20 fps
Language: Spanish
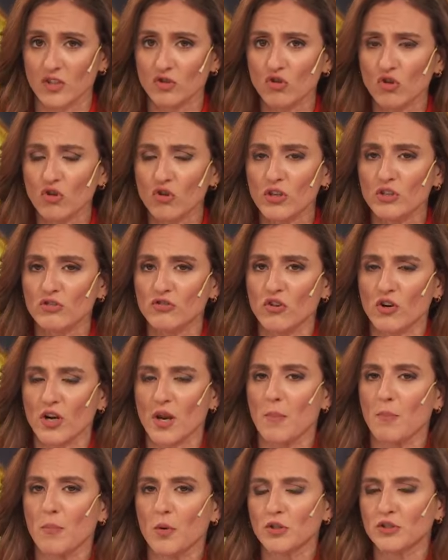Todo esto
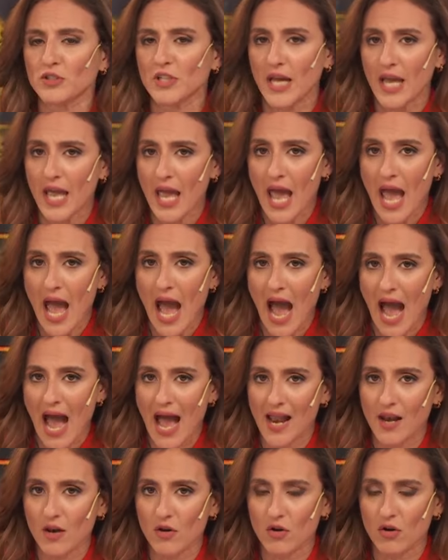responde a
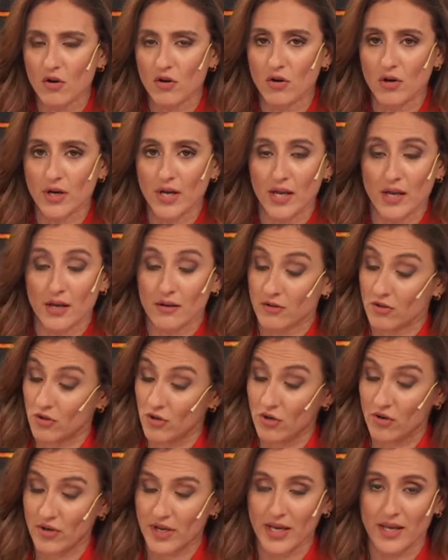algo con
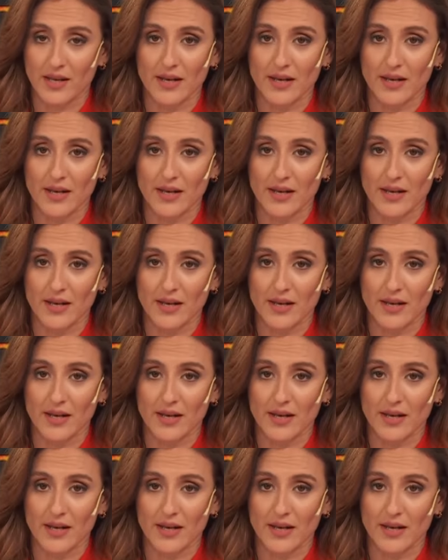lo que